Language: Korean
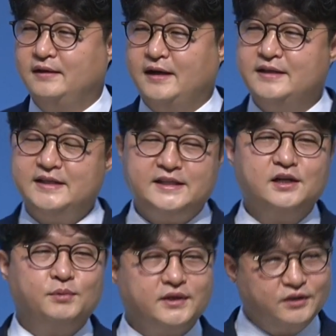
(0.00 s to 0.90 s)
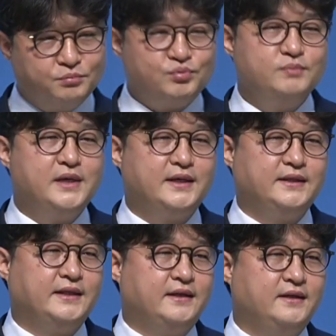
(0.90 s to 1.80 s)
아니, 잃어버린 뿐만
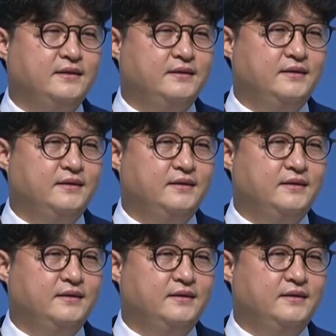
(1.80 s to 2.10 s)
아니라,